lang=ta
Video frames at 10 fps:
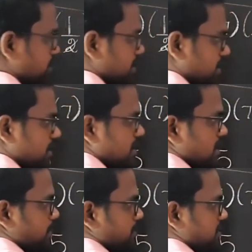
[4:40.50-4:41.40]
போடுறேன்
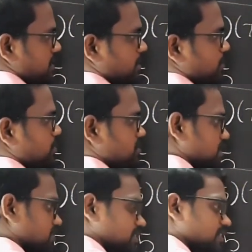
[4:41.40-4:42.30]
அப்போ இங்கே இருக்கிற ஒரு
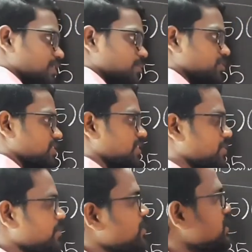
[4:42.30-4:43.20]
த்ரீயும் இங்கே இருக்கிற ஒரு
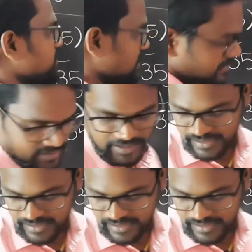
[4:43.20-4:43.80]
த்ரீயும் கேன்சல்